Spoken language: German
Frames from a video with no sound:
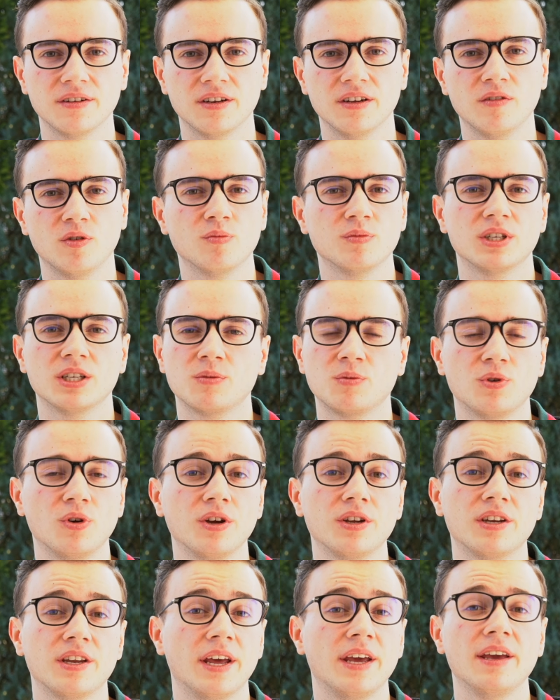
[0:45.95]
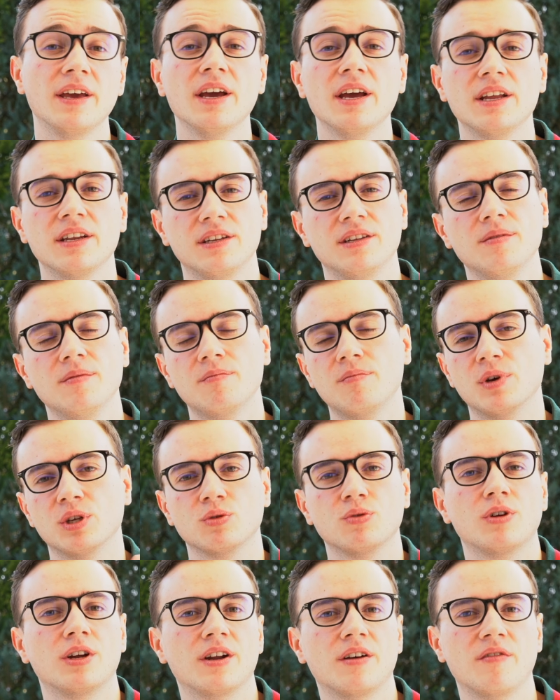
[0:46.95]
Aber ne, Umsatz bedeutet, hey, die
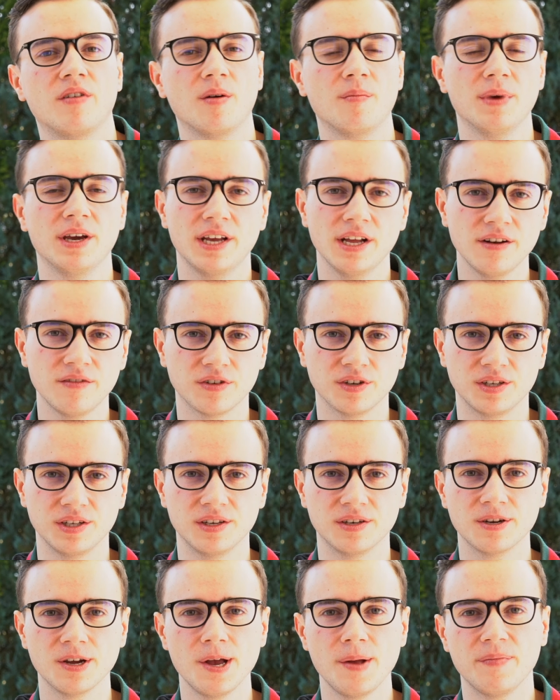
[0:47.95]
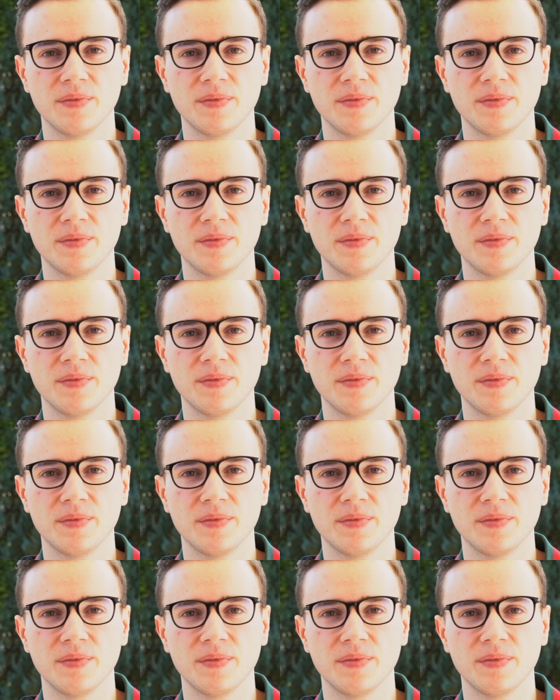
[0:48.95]
Person hat einfach mehr Geld verdient.